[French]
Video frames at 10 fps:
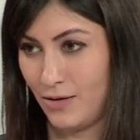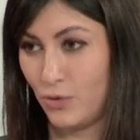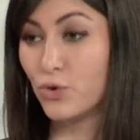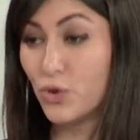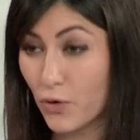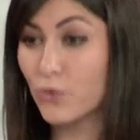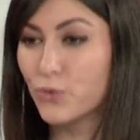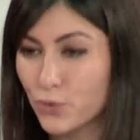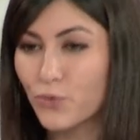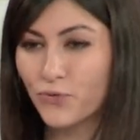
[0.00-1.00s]
Nous devons
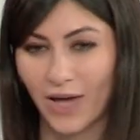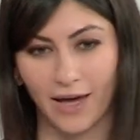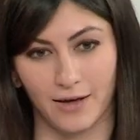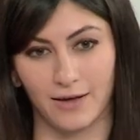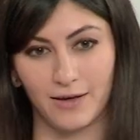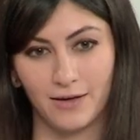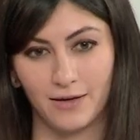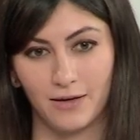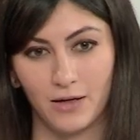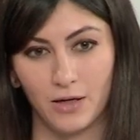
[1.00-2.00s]
tout faire
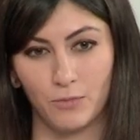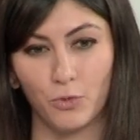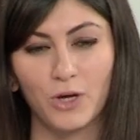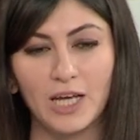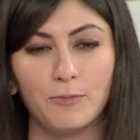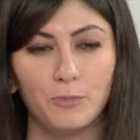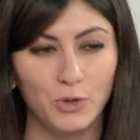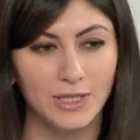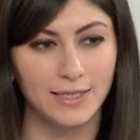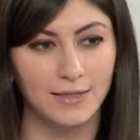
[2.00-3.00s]
pour qu'ils
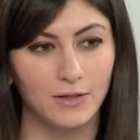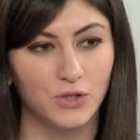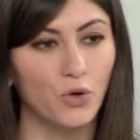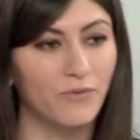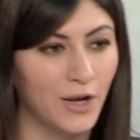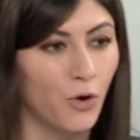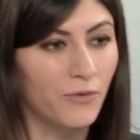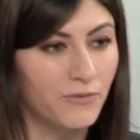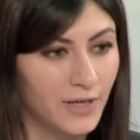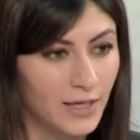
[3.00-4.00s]
puissent sauver leur
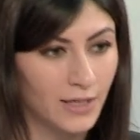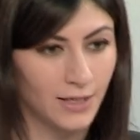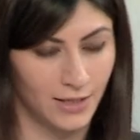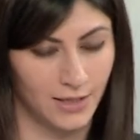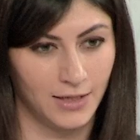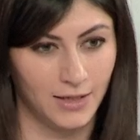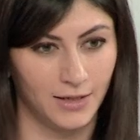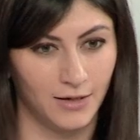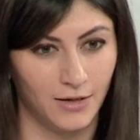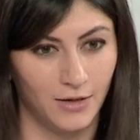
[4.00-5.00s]
vie.
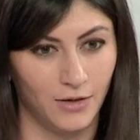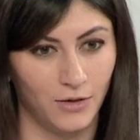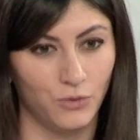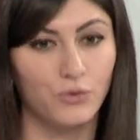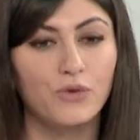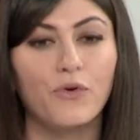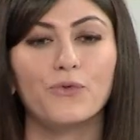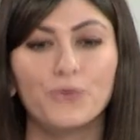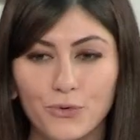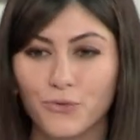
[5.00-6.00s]
Nous devons
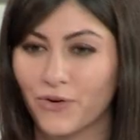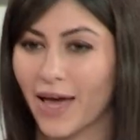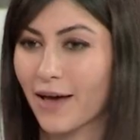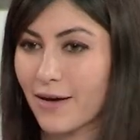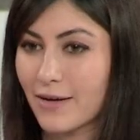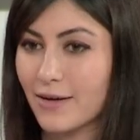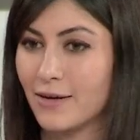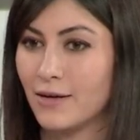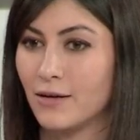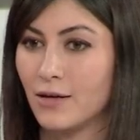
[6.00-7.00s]
tout faire
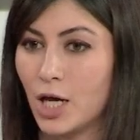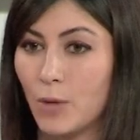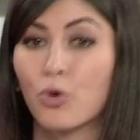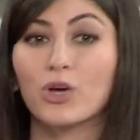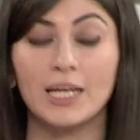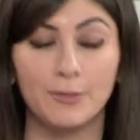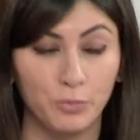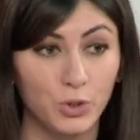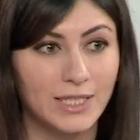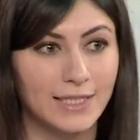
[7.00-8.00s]
pour qu'ils
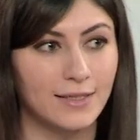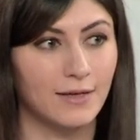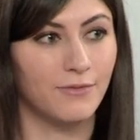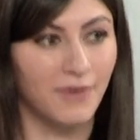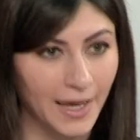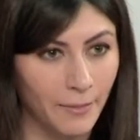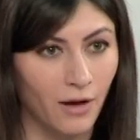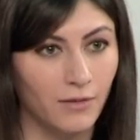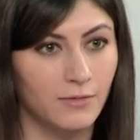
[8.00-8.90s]
puissent vraiment